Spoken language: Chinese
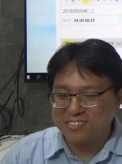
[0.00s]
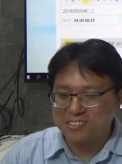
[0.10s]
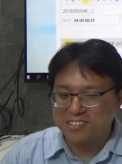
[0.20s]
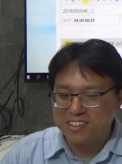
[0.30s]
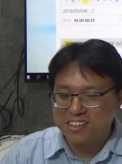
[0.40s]

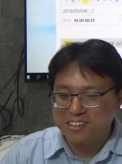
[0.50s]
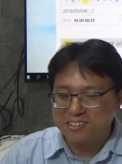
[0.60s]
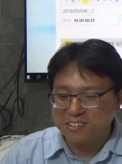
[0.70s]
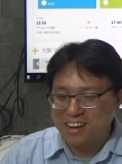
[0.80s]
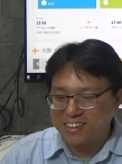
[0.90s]
五
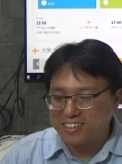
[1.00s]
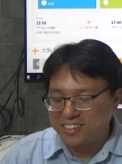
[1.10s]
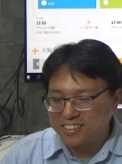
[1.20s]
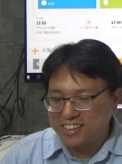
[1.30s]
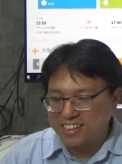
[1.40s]
五行
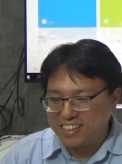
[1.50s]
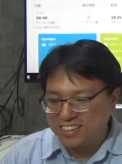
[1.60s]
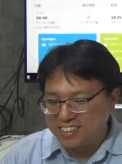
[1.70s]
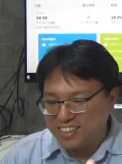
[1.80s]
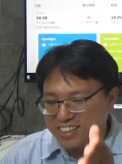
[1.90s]
的那
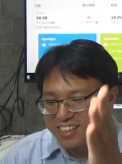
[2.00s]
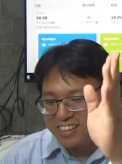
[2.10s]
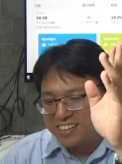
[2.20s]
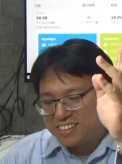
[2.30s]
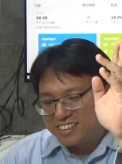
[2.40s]
个第
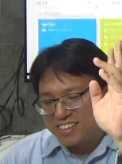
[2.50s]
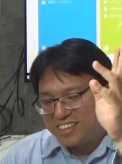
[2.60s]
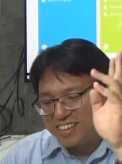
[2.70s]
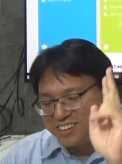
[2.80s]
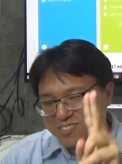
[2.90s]
二第
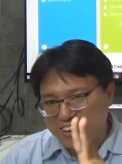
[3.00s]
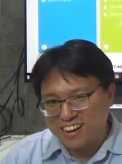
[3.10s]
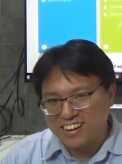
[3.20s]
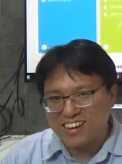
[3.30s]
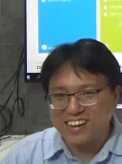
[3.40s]
二
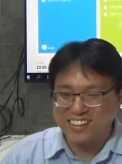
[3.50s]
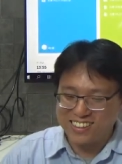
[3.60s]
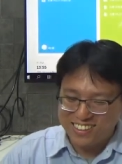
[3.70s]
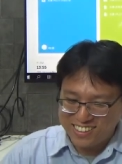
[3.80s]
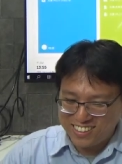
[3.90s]
方、案。
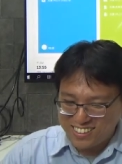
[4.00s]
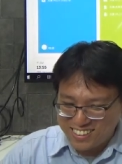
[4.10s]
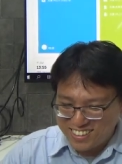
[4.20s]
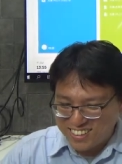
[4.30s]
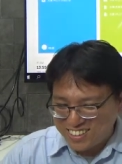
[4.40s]

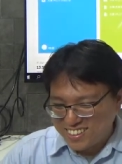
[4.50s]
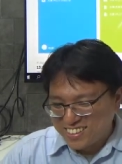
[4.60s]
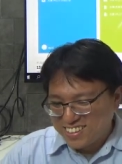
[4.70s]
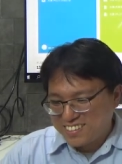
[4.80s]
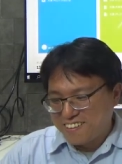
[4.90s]

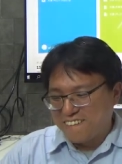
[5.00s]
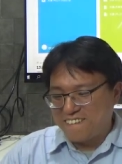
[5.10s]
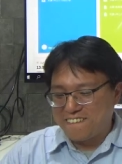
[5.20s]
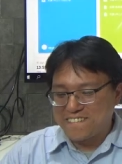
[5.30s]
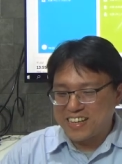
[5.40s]

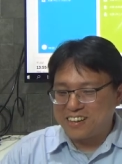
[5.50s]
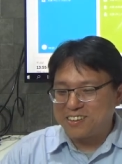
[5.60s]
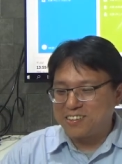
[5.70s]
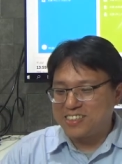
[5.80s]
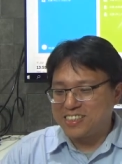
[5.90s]
哦，长
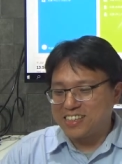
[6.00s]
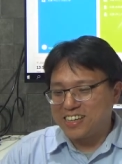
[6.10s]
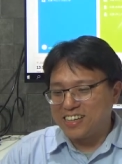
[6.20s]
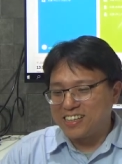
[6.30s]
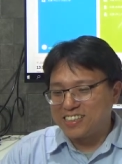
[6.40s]
龙是可
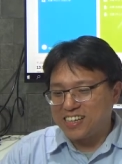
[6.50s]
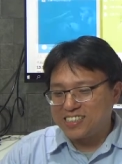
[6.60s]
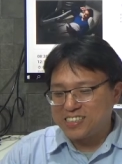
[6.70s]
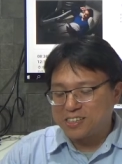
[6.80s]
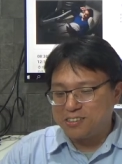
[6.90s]
以三
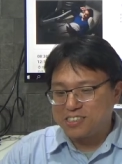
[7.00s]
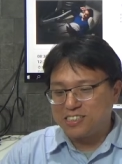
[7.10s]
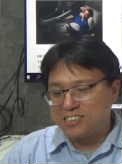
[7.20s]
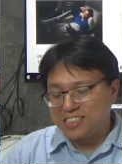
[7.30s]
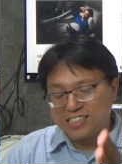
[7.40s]
十公
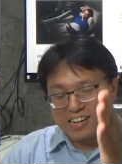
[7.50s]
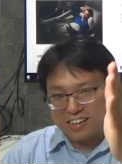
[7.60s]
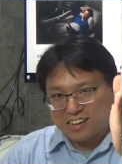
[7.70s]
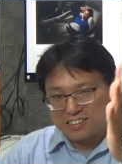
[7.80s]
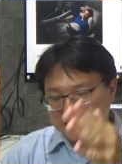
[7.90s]
斤，尽
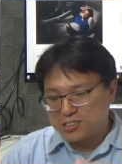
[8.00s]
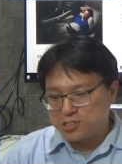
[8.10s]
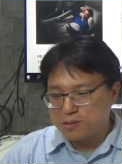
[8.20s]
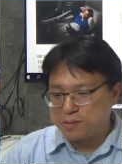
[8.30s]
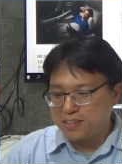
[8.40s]
量让你
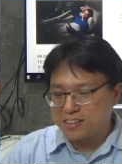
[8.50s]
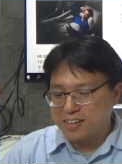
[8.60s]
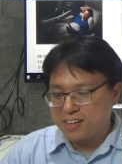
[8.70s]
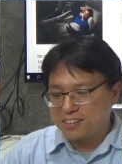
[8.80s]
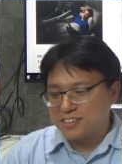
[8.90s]
血拼。你
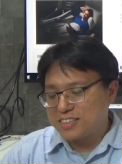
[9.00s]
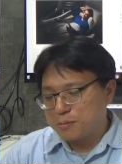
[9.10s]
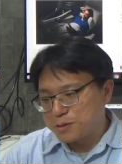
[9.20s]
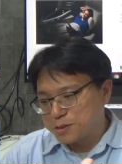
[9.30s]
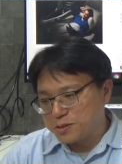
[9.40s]
看，差
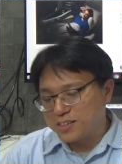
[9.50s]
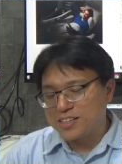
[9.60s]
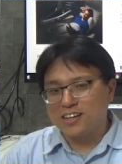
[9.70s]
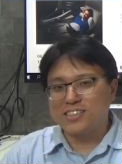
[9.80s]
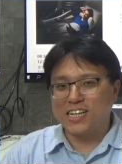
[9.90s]
不多一
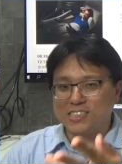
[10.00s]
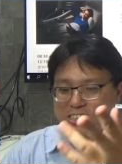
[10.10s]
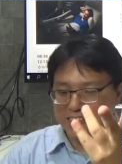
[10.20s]
样价钱，